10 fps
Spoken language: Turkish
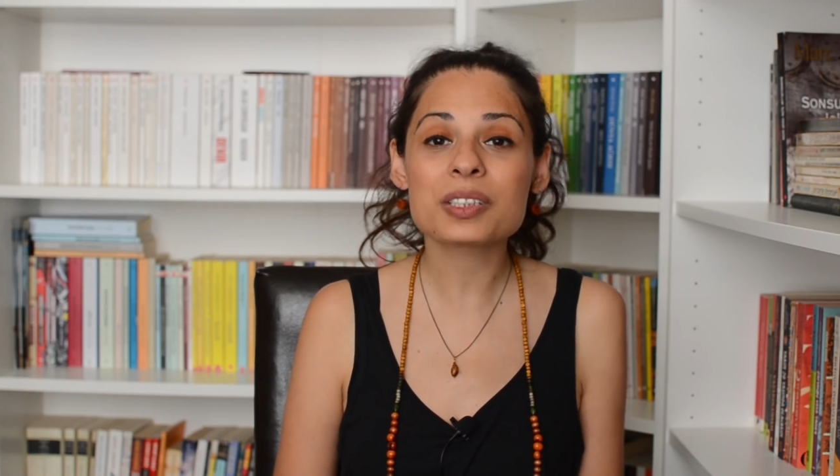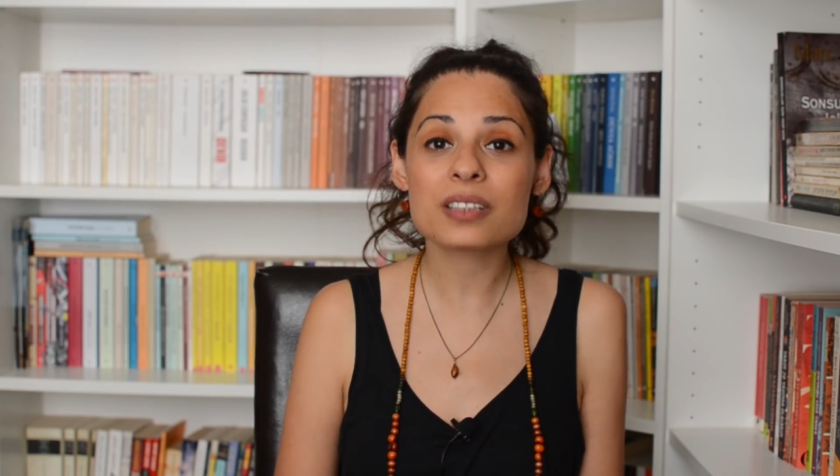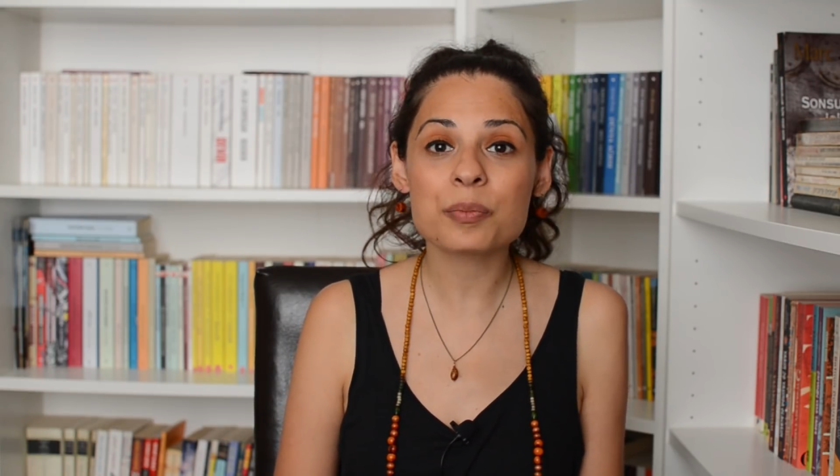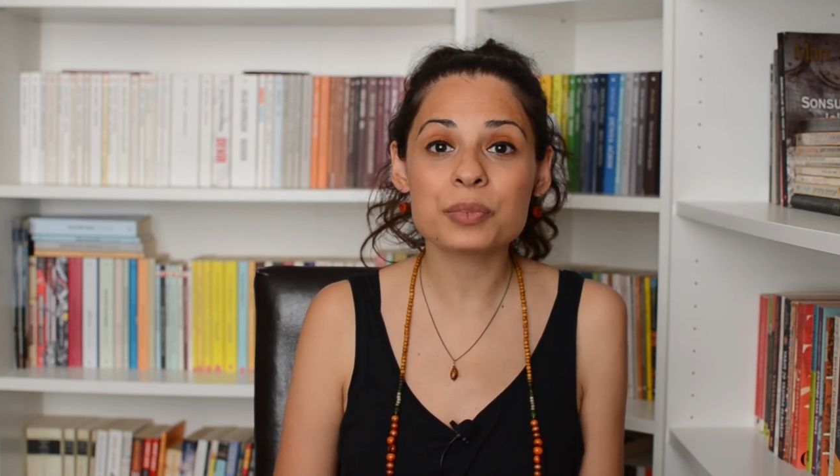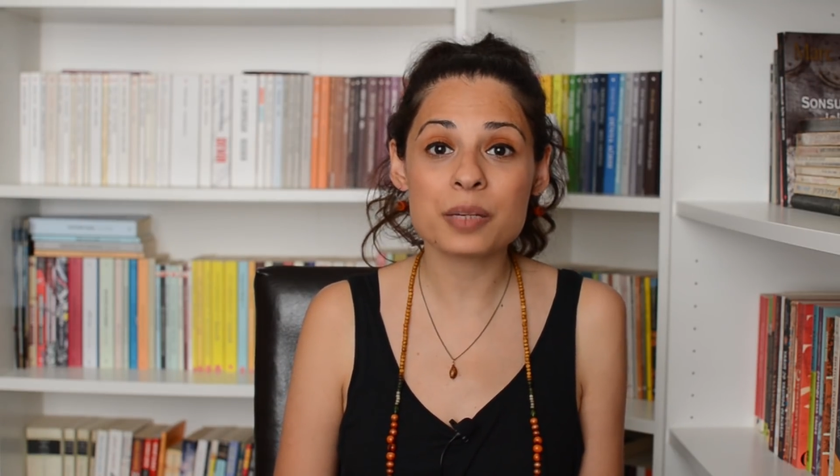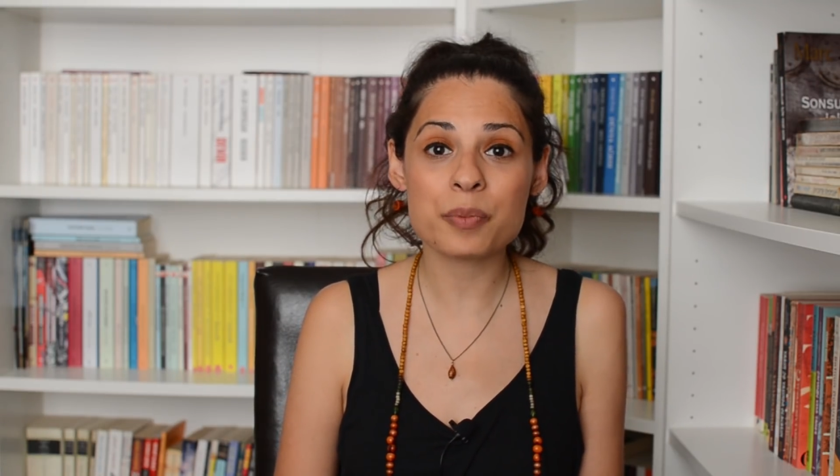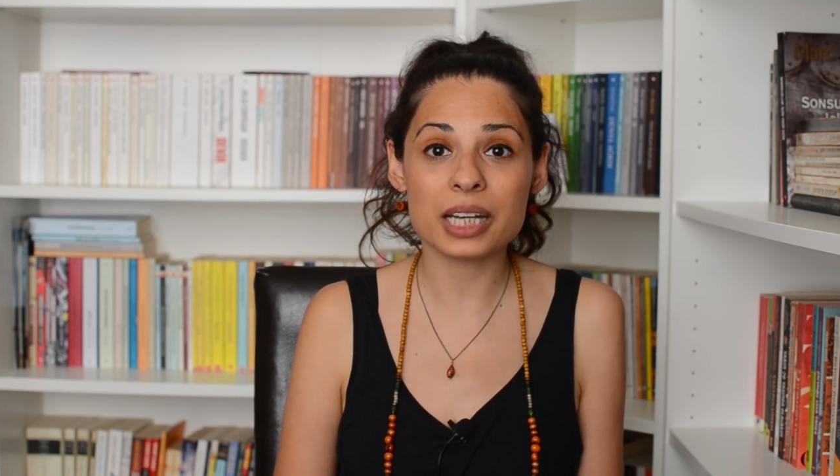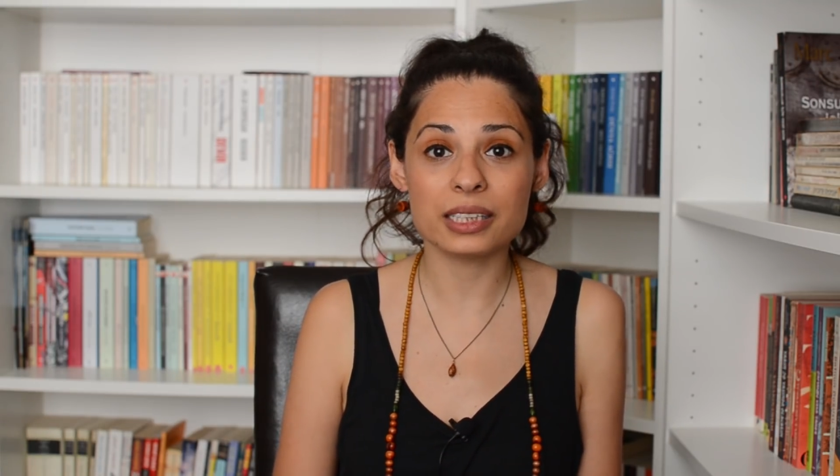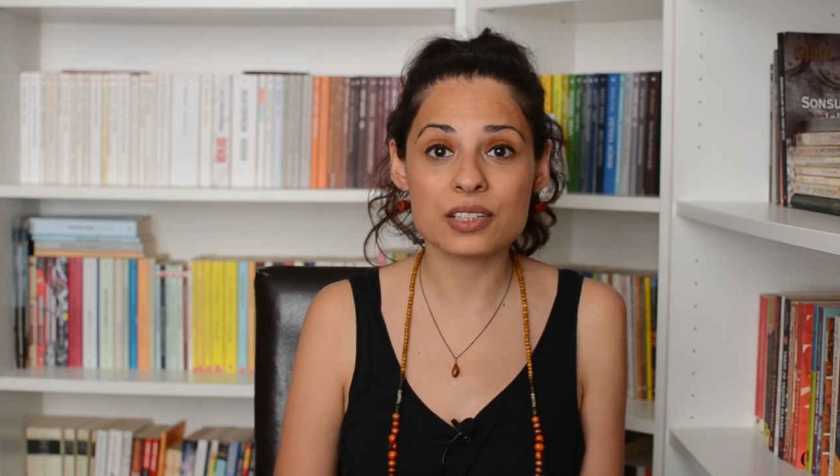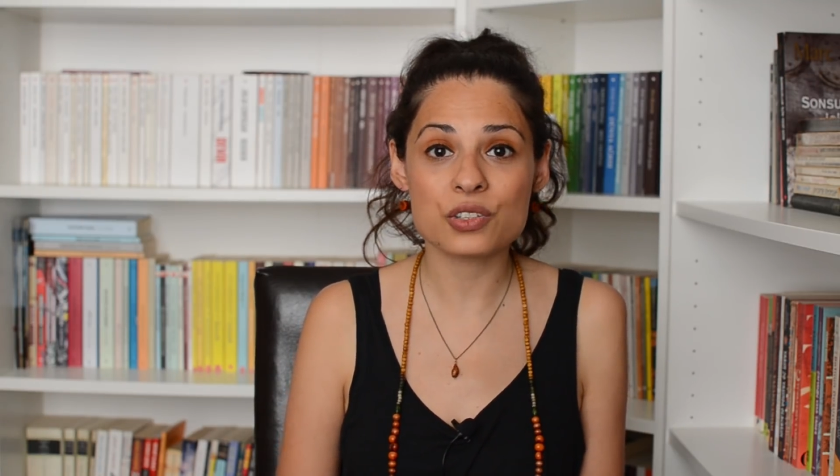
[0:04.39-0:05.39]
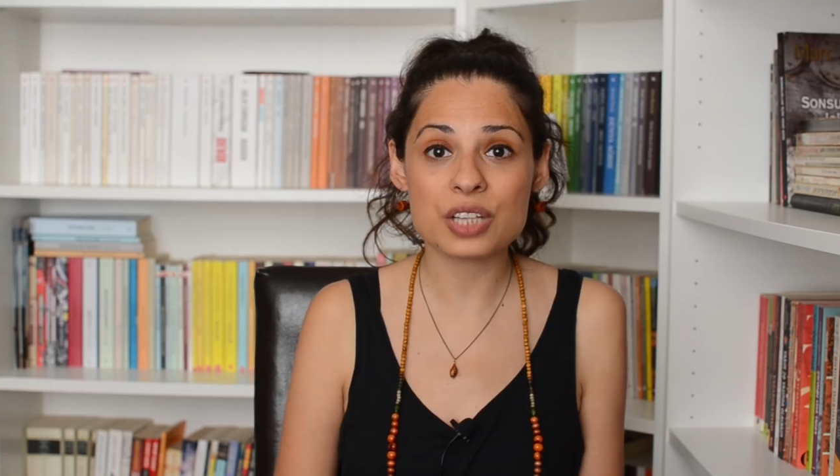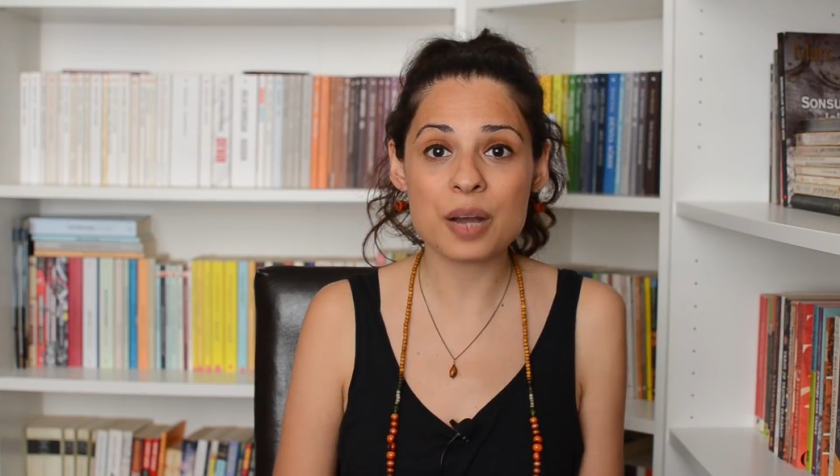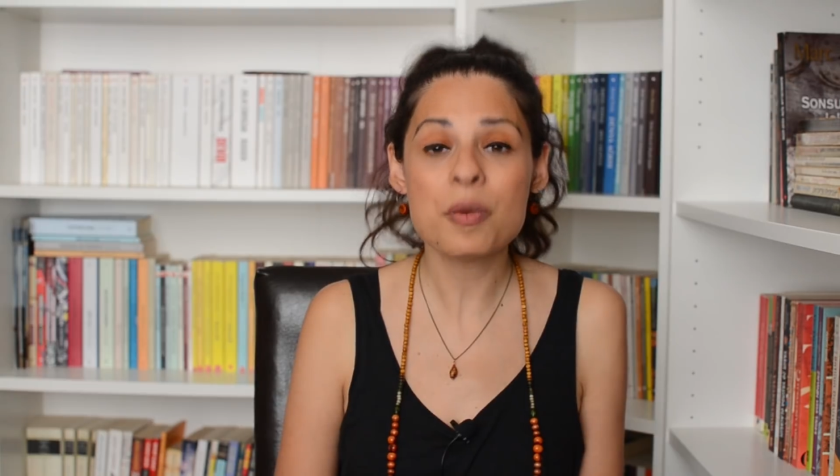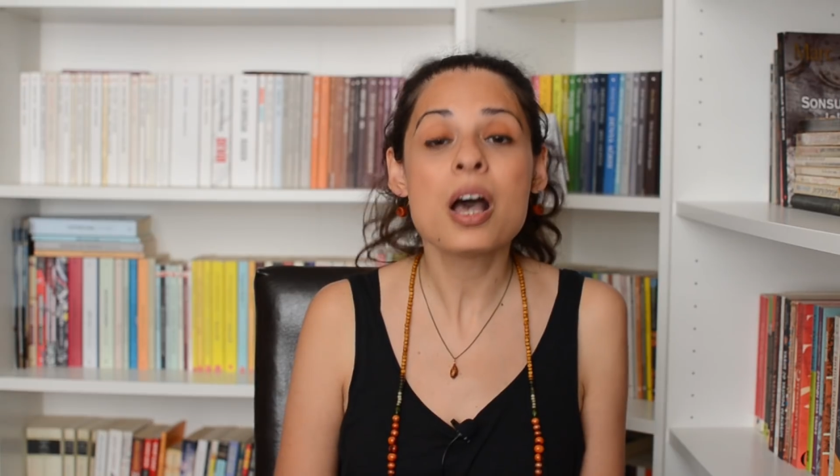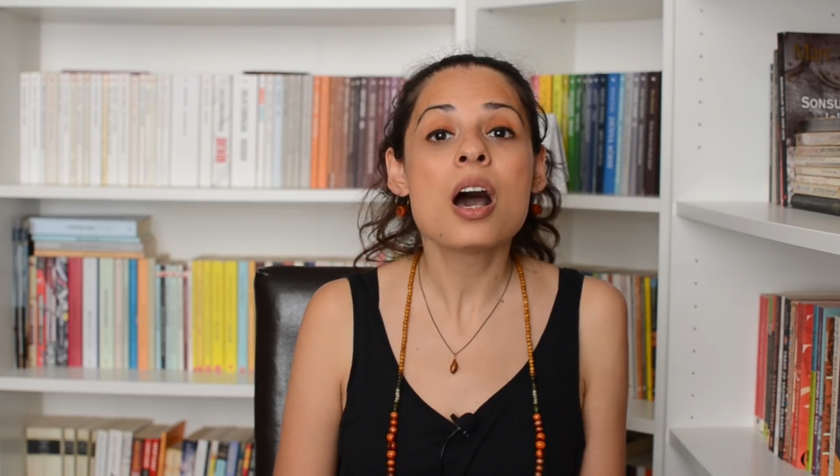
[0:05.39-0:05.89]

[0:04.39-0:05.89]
kitapları paylaşacağım.